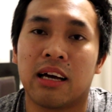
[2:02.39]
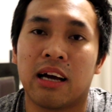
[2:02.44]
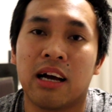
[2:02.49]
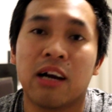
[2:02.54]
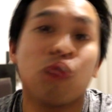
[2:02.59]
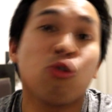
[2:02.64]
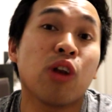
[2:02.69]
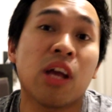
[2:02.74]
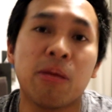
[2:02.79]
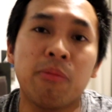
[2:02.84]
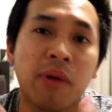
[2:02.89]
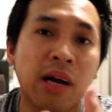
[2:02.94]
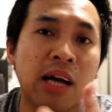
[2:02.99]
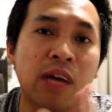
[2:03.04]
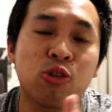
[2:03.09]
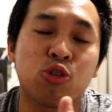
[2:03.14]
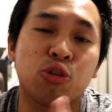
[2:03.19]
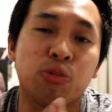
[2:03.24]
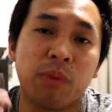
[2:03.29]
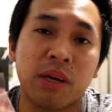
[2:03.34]
ang gulay baga
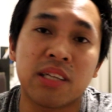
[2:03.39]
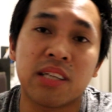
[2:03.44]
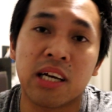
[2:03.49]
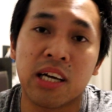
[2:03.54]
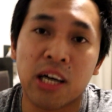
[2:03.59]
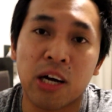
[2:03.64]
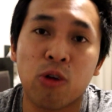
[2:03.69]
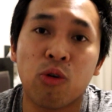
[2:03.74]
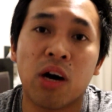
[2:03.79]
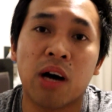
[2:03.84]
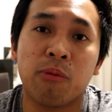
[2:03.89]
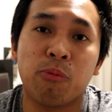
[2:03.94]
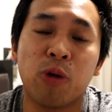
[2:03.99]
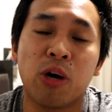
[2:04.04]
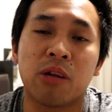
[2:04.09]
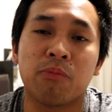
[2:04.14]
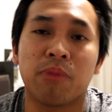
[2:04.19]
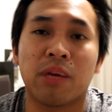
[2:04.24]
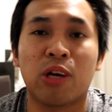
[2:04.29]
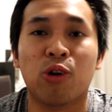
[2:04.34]
no supay isang
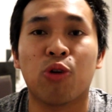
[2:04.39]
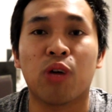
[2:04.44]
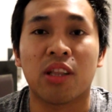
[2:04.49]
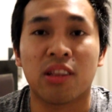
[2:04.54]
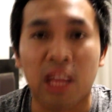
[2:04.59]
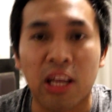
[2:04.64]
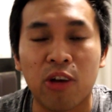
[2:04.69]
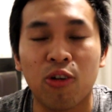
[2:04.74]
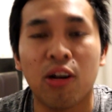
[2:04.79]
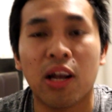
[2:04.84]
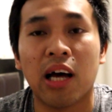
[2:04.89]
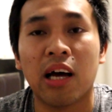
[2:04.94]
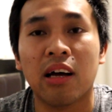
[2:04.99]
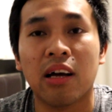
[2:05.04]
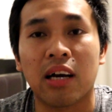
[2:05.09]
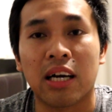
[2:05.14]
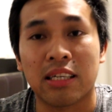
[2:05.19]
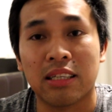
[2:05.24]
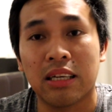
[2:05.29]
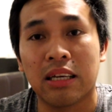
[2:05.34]
kagwapuan pero ang tayo la
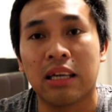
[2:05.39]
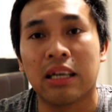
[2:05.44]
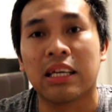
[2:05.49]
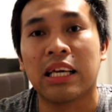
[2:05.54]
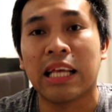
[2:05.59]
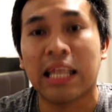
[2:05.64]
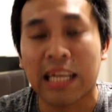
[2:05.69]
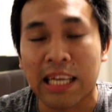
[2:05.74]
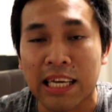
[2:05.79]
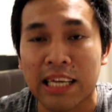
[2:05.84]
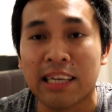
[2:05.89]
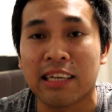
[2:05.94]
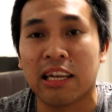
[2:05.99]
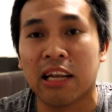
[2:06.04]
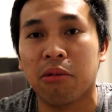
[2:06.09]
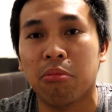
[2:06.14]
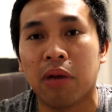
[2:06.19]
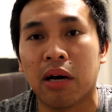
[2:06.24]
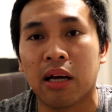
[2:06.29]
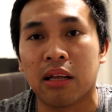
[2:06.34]
kasi ngiri
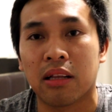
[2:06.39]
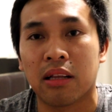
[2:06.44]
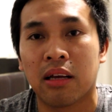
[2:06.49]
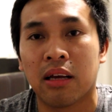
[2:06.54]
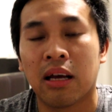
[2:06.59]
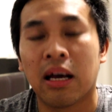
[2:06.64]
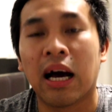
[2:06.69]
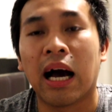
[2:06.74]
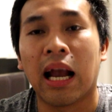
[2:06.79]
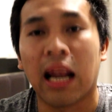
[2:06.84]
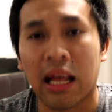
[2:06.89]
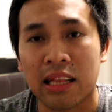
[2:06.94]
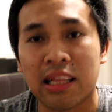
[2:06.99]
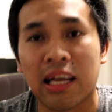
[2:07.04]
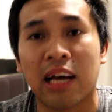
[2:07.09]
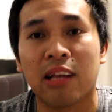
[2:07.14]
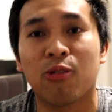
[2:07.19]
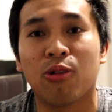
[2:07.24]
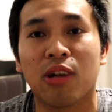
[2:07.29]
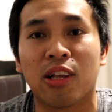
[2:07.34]
labat
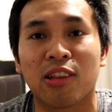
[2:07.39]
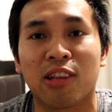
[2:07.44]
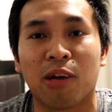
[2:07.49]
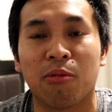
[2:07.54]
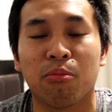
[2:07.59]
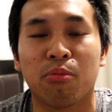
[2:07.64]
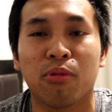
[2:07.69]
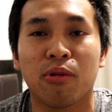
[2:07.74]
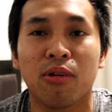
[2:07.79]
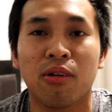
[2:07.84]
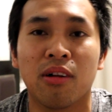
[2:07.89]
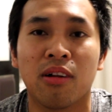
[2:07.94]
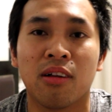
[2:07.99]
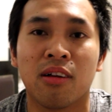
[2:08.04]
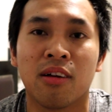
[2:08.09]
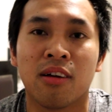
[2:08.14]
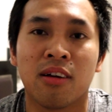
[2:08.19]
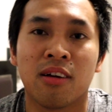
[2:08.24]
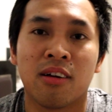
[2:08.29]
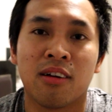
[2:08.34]
halatado lang tampol.
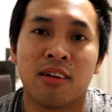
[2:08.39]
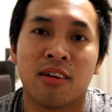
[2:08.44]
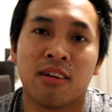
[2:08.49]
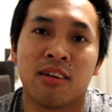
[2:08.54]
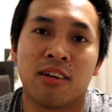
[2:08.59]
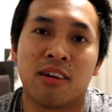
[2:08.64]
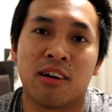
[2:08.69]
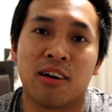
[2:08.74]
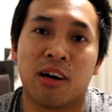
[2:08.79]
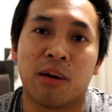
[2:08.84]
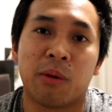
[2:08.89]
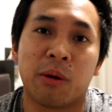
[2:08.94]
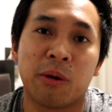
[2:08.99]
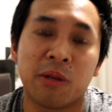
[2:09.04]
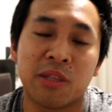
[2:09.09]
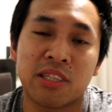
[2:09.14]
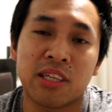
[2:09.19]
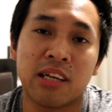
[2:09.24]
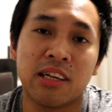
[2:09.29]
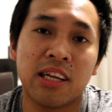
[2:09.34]
Ang ah,
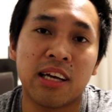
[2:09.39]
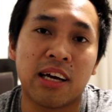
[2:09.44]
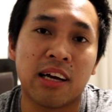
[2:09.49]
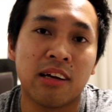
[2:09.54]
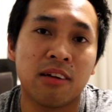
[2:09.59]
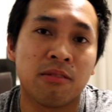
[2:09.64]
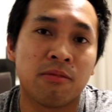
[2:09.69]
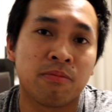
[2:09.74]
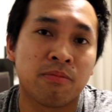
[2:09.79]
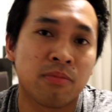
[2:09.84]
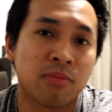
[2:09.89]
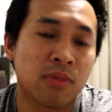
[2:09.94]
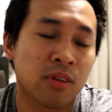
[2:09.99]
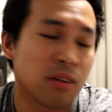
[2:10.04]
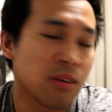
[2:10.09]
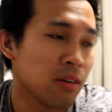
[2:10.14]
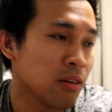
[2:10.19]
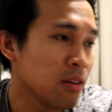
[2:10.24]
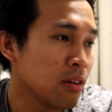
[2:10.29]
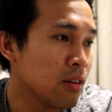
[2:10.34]
minsan niya
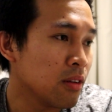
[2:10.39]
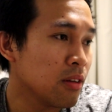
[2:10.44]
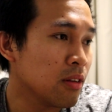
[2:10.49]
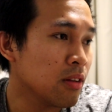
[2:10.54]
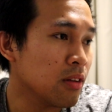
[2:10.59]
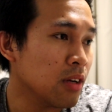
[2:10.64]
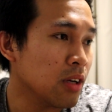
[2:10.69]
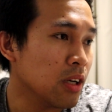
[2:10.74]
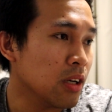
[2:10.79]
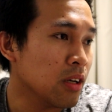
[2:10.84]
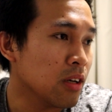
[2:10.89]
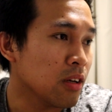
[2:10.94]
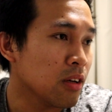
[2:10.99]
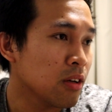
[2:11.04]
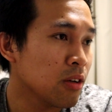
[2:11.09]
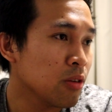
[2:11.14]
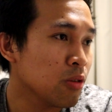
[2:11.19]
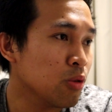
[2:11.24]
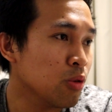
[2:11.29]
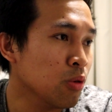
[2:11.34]
3
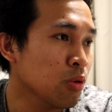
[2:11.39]
2